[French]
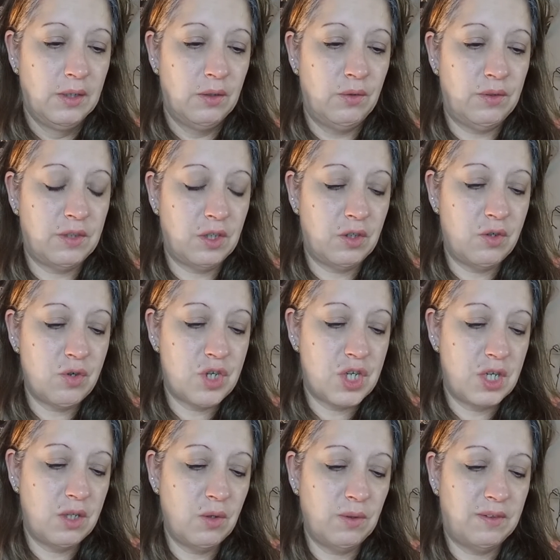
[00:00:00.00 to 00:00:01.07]
de, chez
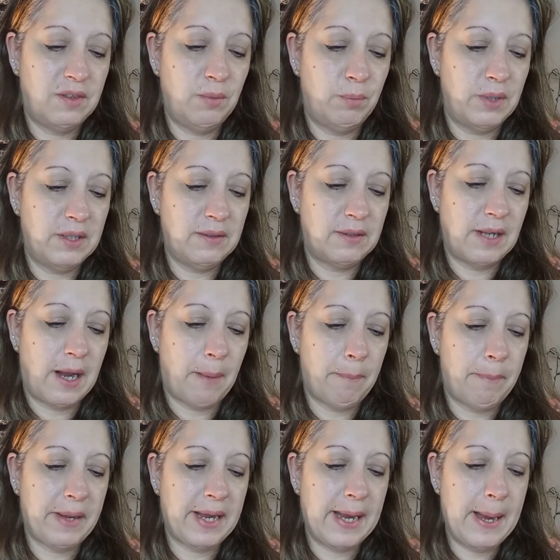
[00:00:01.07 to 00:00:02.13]
Nocibé. C'est la
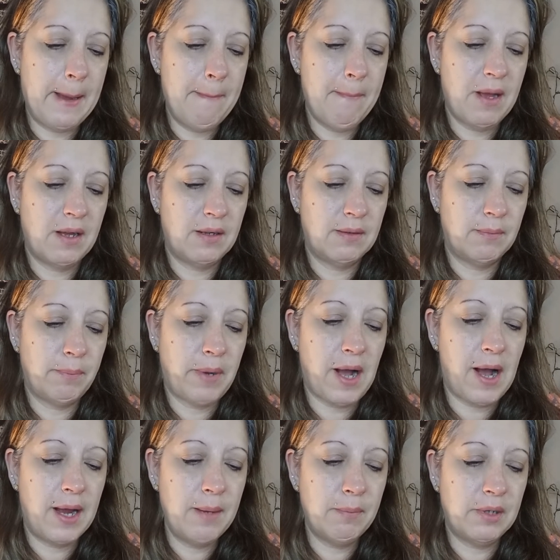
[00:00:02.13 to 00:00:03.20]
Prime,
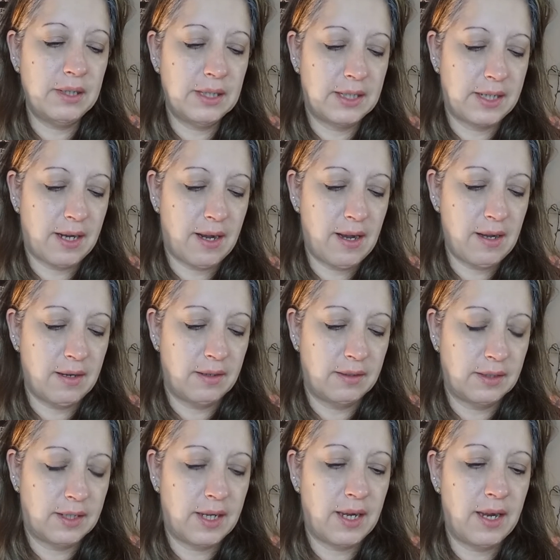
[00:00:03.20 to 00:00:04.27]
Prime Car,
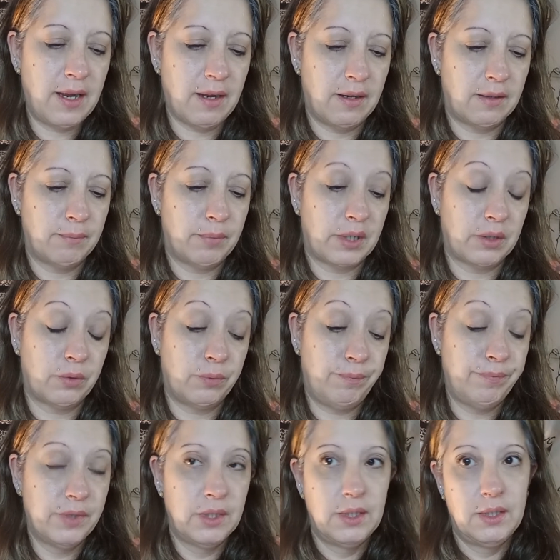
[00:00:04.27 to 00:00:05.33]
Care. Pardon.
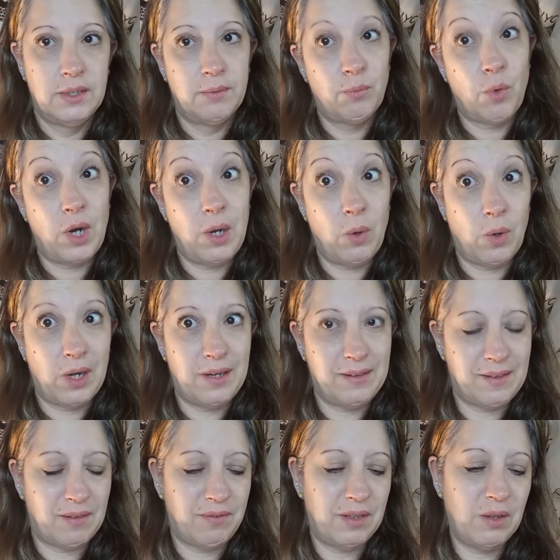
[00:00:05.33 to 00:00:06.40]
Moi et l'anglais,
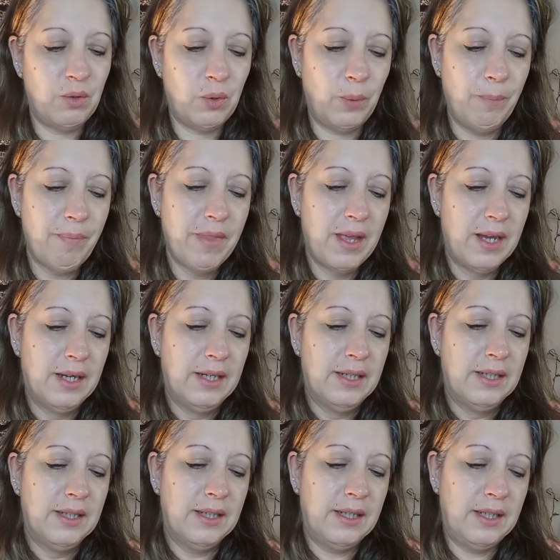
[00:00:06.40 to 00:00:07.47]
ça fait deux.
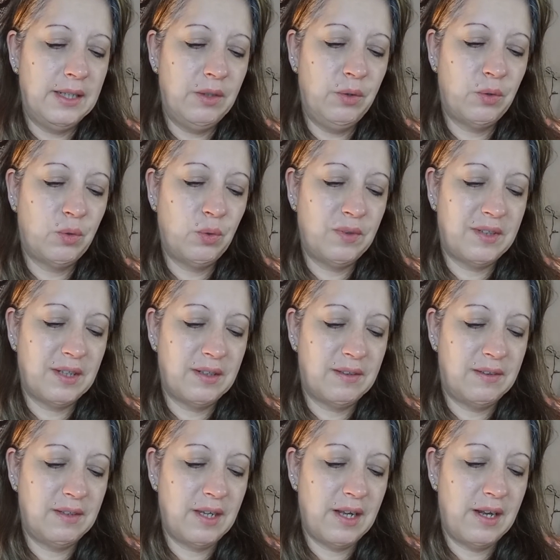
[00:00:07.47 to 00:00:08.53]
Et du coup,
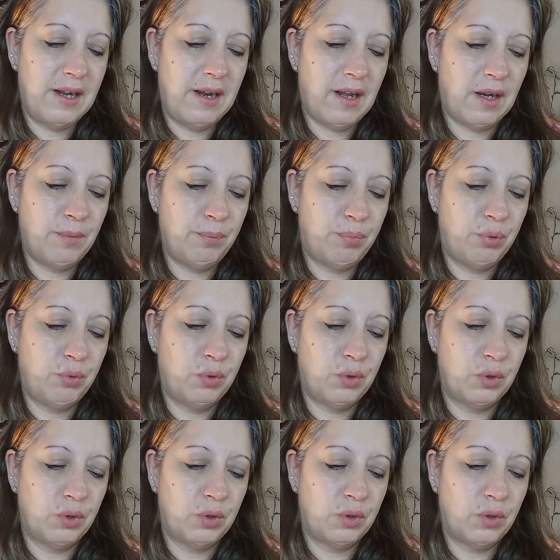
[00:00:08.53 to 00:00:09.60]
celle-ci, elle est là pour
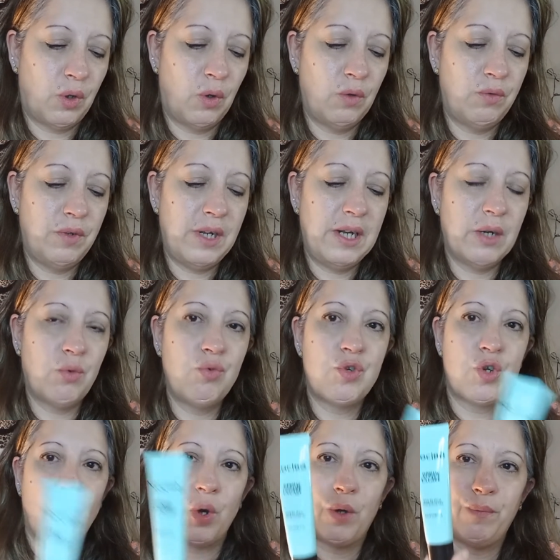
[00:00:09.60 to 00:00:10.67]
enlever les
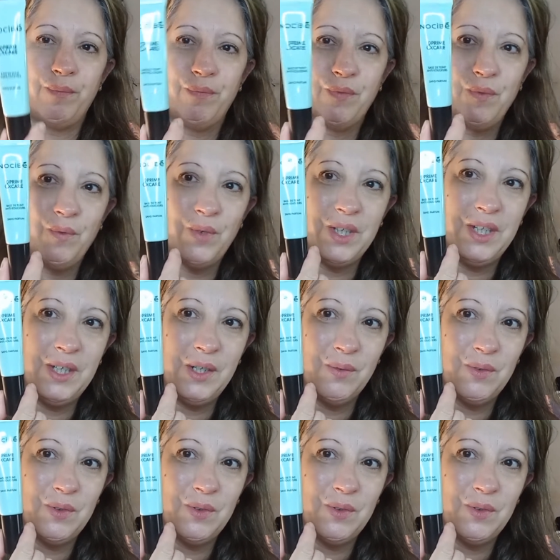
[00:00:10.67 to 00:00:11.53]
rougeurs voyez, comme